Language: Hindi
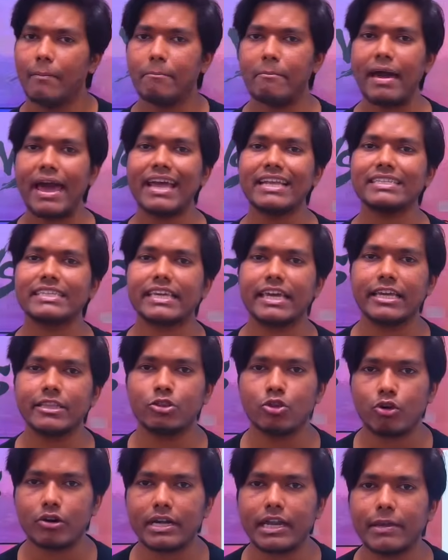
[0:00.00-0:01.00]
मैच किन
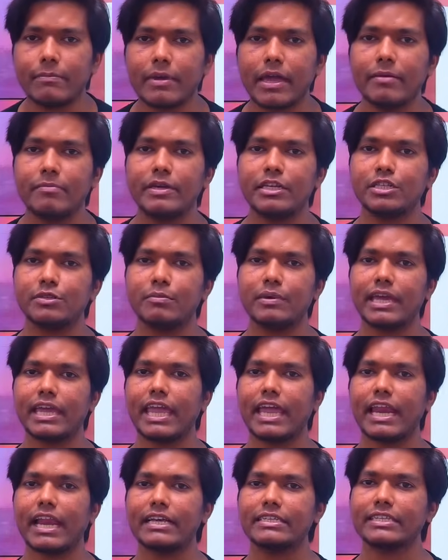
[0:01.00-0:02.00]
दो टीम के बीच में
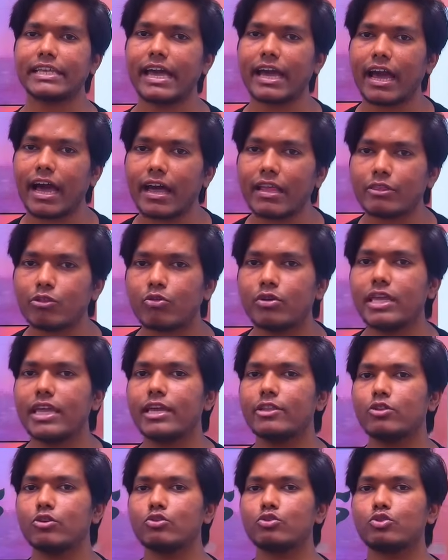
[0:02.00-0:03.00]
खेला जाएगा तो ये
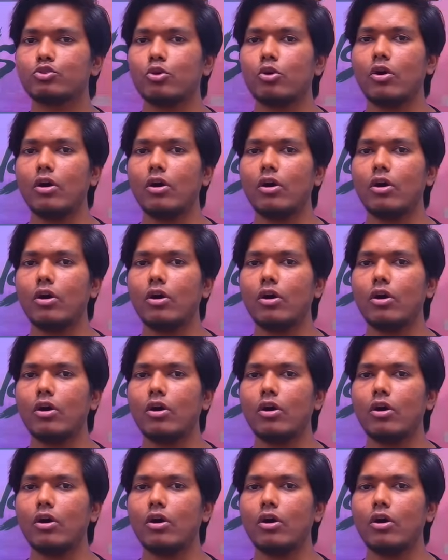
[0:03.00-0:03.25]
दोस्तों